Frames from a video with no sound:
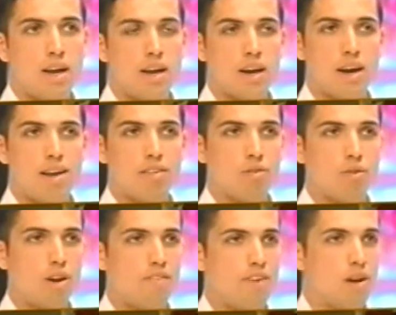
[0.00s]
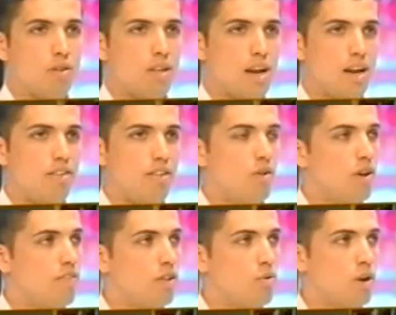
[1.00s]
eh, il resto a livello
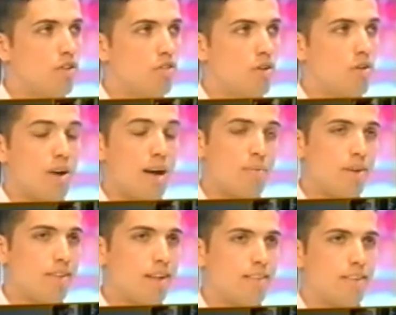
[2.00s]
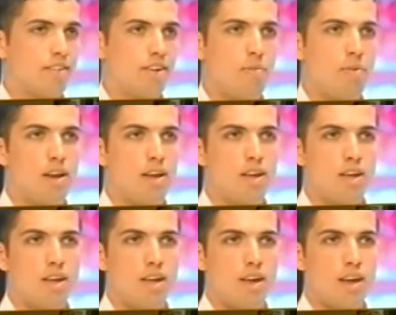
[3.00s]
telaistico le vetture sono abbastanza simili
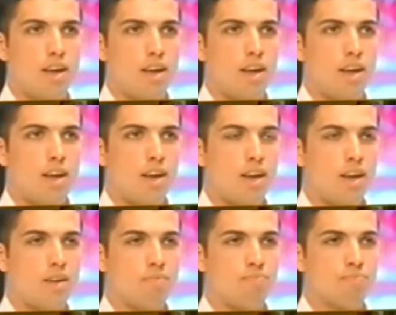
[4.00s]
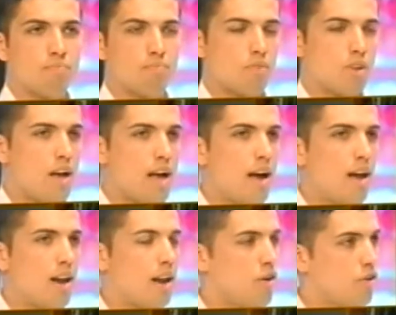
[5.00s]
e
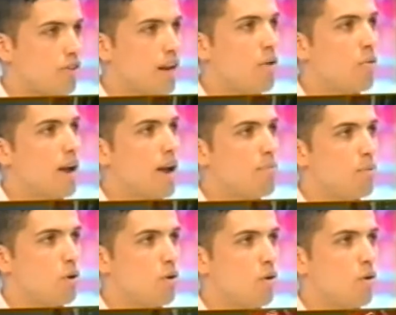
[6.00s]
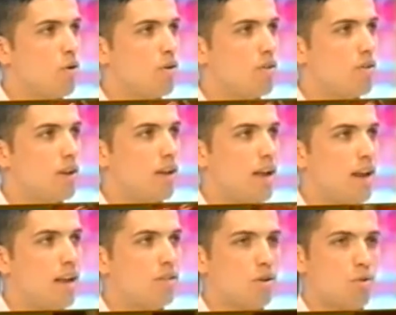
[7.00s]
ah, la nostra ha un cambio
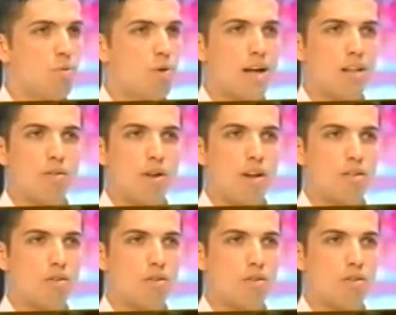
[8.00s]
elettroattuato